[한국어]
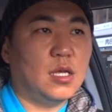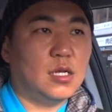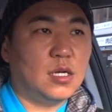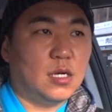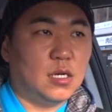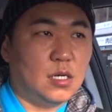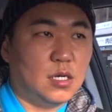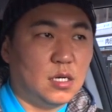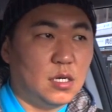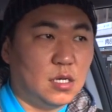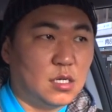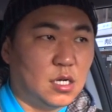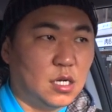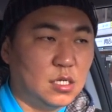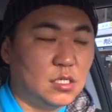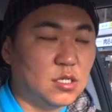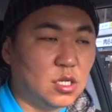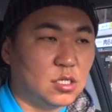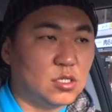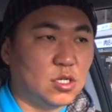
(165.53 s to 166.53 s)
어,
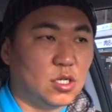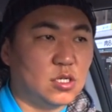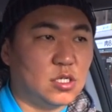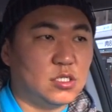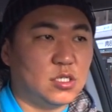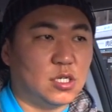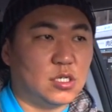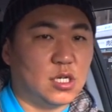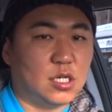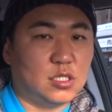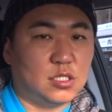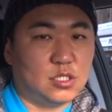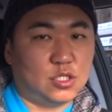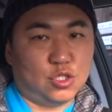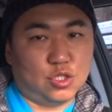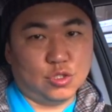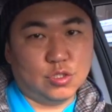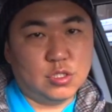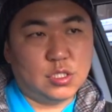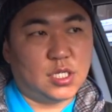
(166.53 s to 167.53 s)
긍정적인 영향을
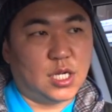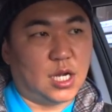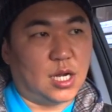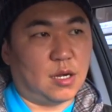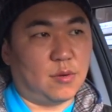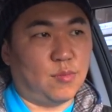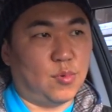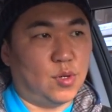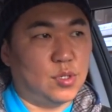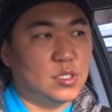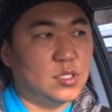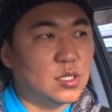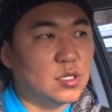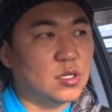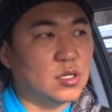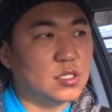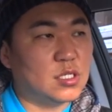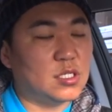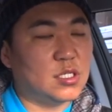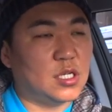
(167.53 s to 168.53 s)
주느냐, 뭐 이런
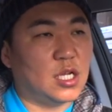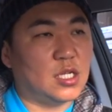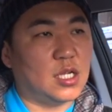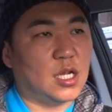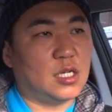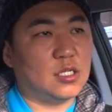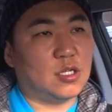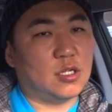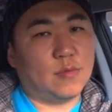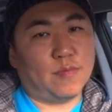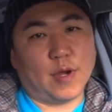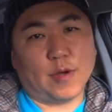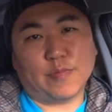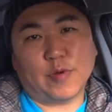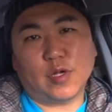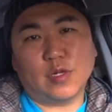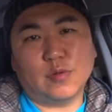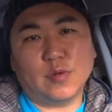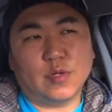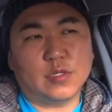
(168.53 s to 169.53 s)
것들에 대해서는
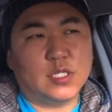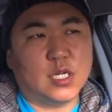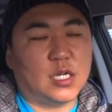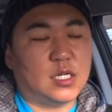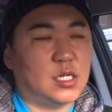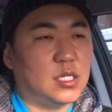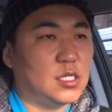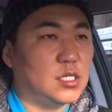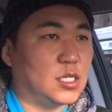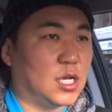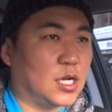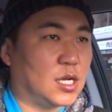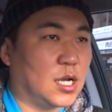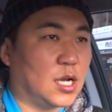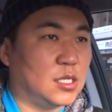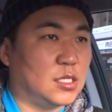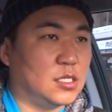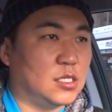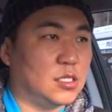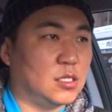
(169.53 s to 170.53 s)
박병일 영장은
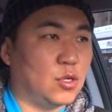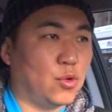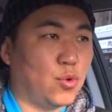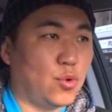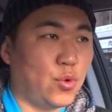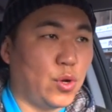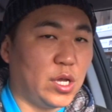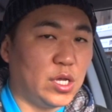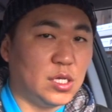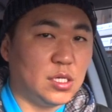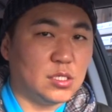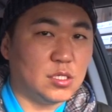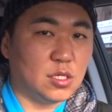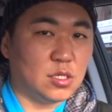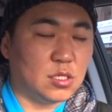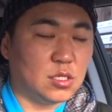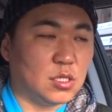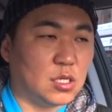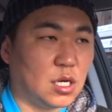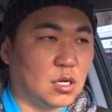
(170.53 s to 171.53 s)
약간은
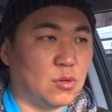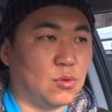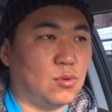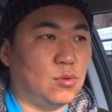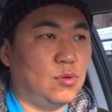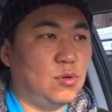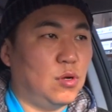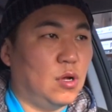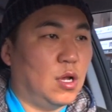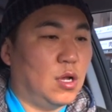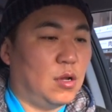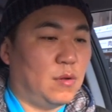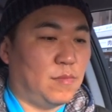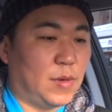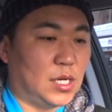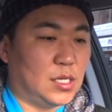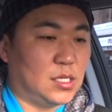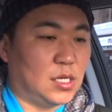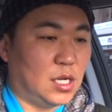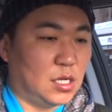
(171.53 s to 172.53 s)
회의적이라고
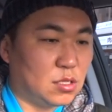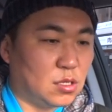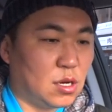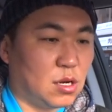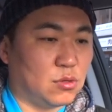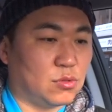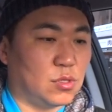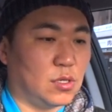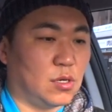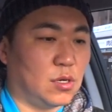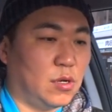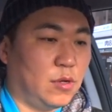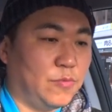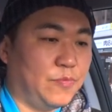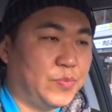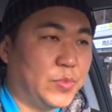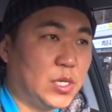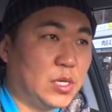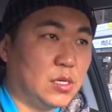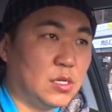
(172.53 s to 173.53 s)
말을 하더라고요.
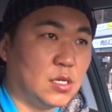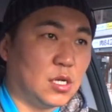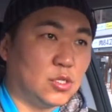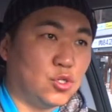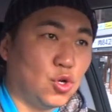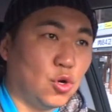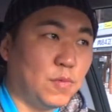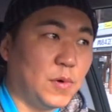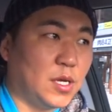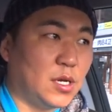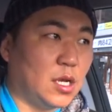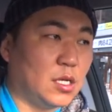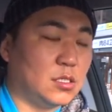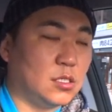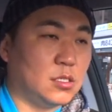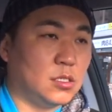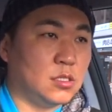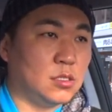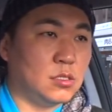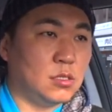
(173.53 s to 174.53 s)
그러니까
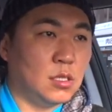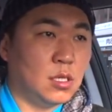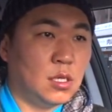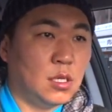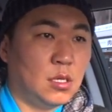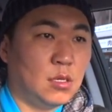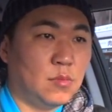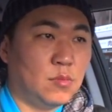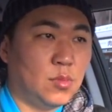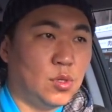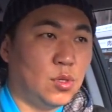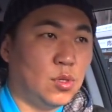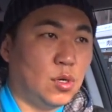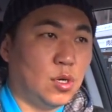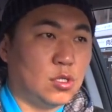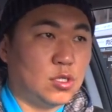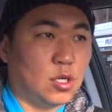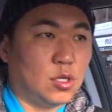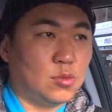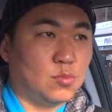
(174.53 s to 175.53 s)
초반에는 뭐
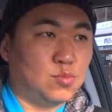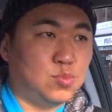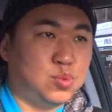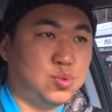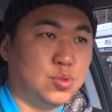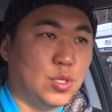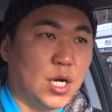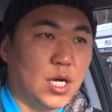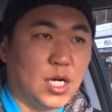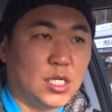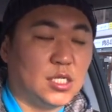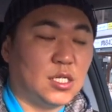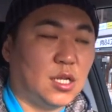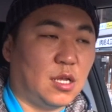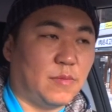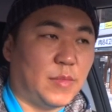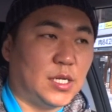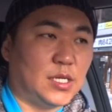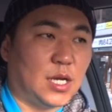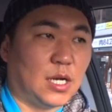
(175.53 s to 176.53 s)
어떤 부하 같은
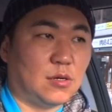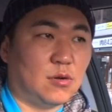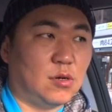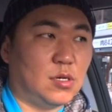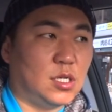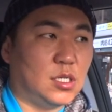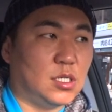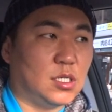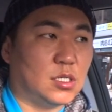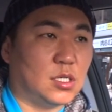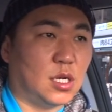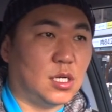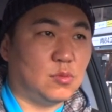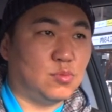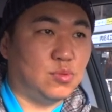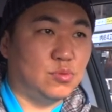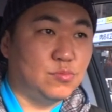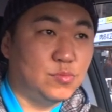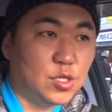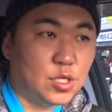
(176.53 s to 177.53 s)
게 많이 안 걸리니까
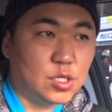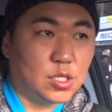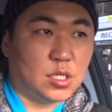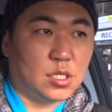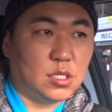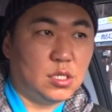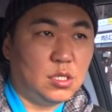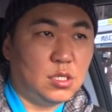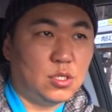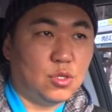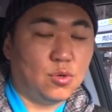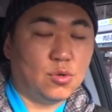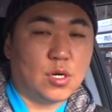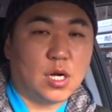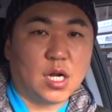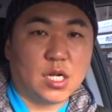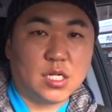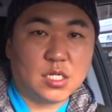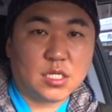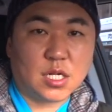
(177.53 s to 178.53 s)
분명히
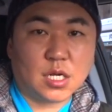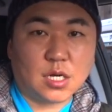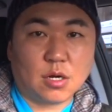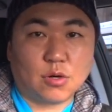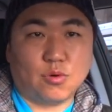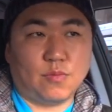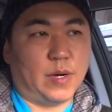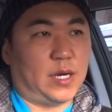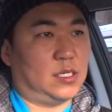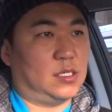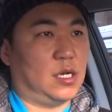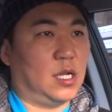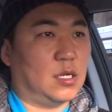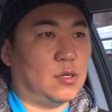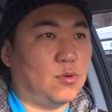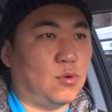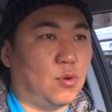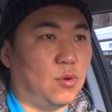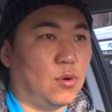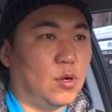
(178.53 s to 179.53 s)
효과가 있다라고 말을
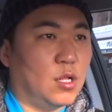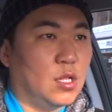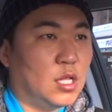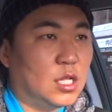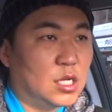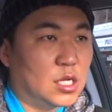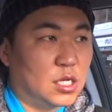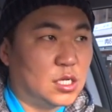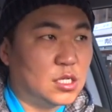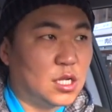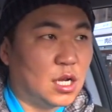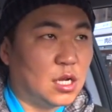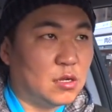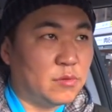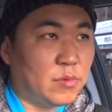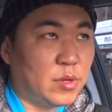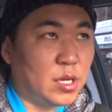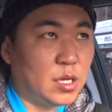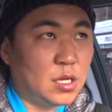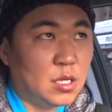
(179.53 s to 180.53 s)
했고, 그
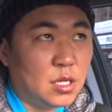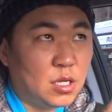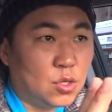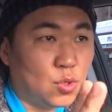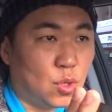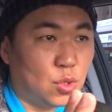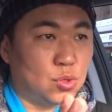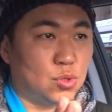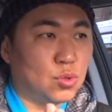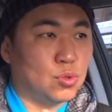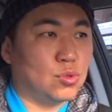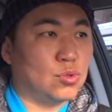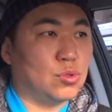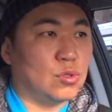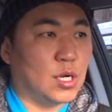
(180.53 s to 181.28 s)
다음에 고속으로